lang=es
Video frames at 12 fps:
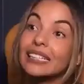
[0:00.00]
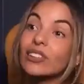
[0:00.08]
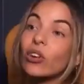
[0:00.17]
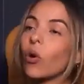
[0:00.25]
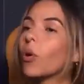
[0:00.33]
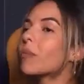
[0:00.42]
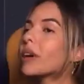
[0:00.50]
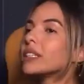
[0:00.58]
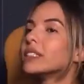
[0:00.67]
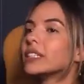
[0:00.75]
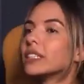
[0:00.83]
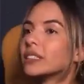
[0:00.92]
No
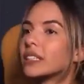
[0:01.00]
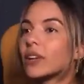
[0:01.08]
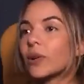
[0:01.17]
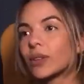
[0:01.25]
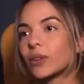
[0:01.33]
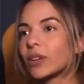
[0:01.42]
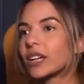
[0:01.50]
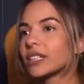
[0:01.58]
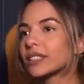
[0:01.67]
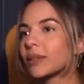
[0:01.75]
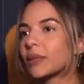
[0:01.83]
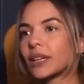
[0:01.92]
manches. ¿Y cuando
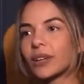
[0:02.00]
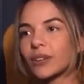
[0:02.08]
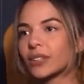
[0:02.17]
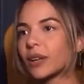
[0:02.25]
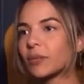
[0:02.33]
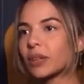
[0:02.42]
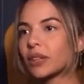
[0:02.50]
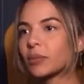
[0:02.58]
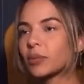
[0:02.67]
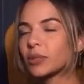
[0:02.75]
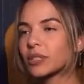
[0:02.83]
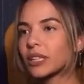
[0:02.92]
llegaste a México también te
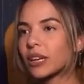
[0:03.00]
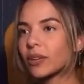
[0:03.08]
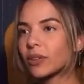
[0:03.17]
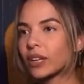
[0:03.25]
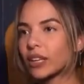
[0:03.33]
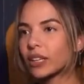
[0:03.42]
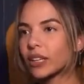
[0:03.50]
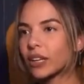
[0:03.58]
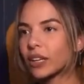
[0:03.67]
pusiste al corriente?